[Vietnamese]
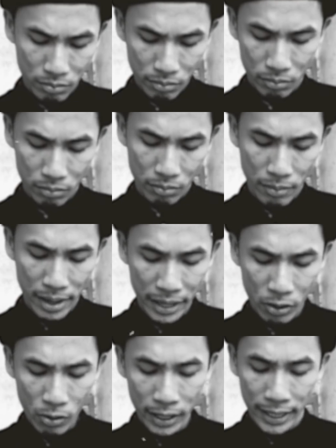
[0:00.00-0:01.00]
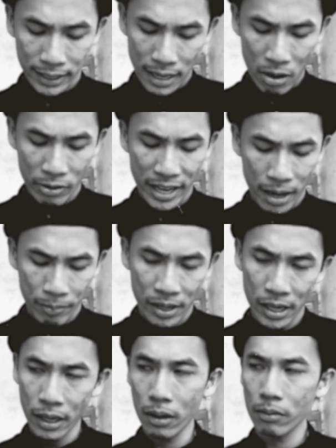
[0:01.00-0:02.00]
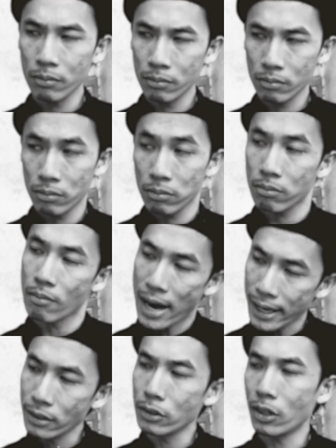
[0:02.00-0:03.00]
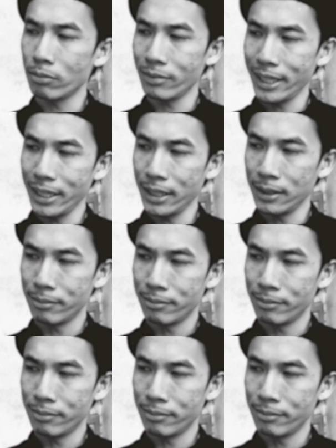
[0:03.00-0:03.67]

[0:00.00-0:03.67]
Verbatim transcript: à? Mày có cành đào đẹp đấy Bán lại cho ông